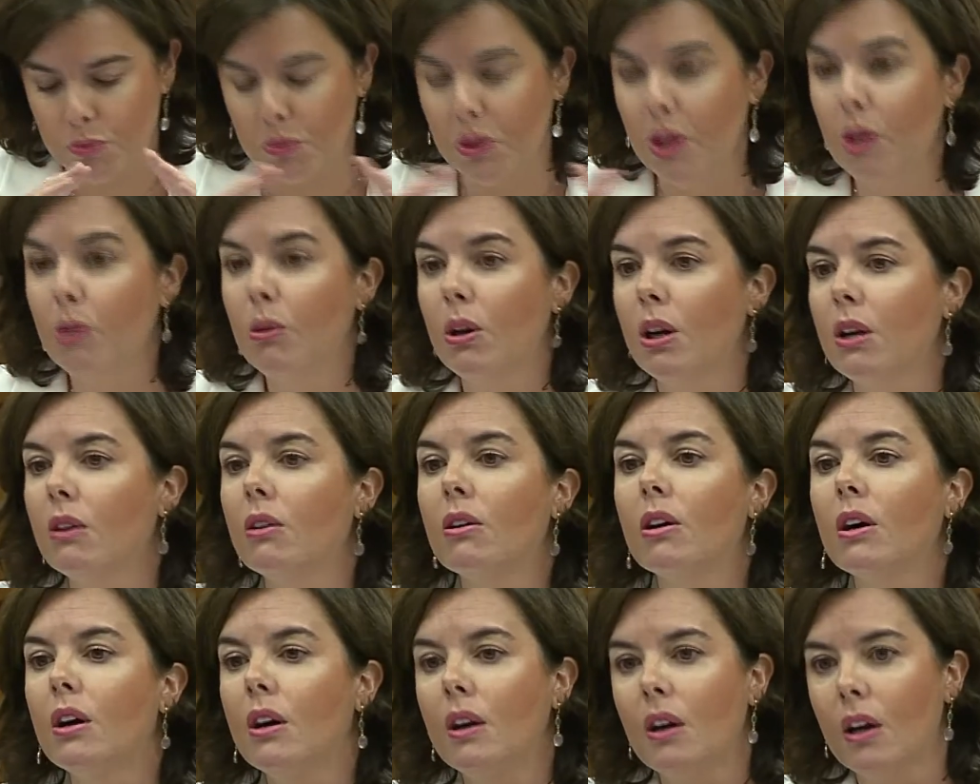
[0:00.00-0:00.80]
Pero bueno,
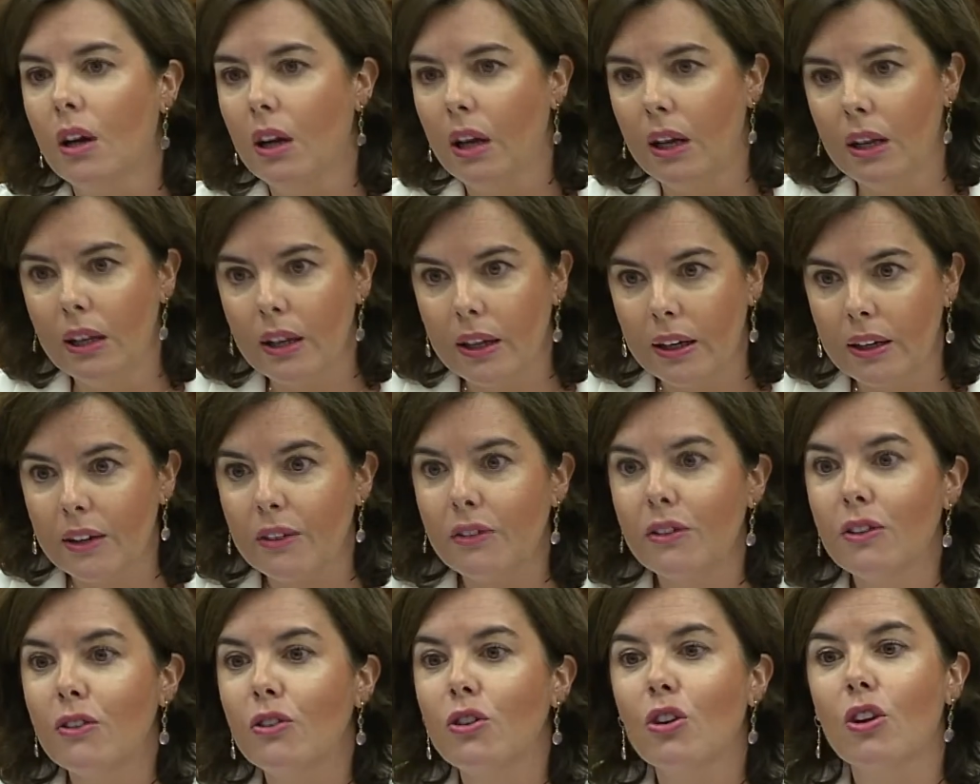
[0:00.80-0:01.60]
el
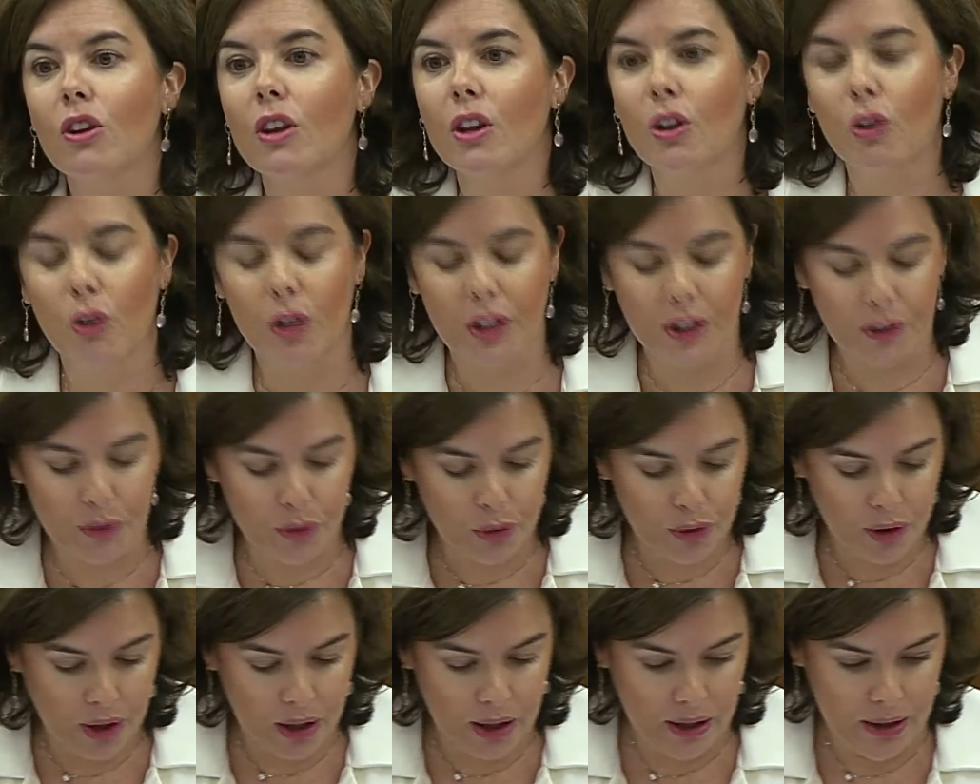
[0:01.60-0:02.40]
ejercicio de
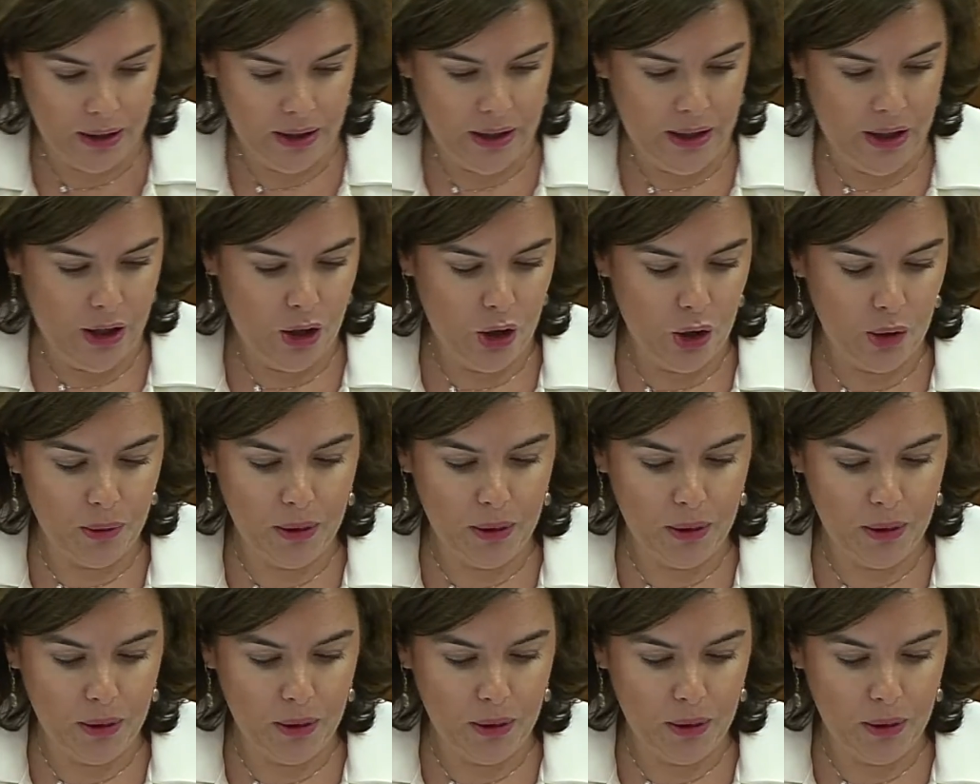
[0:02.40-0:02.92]
coherencia lo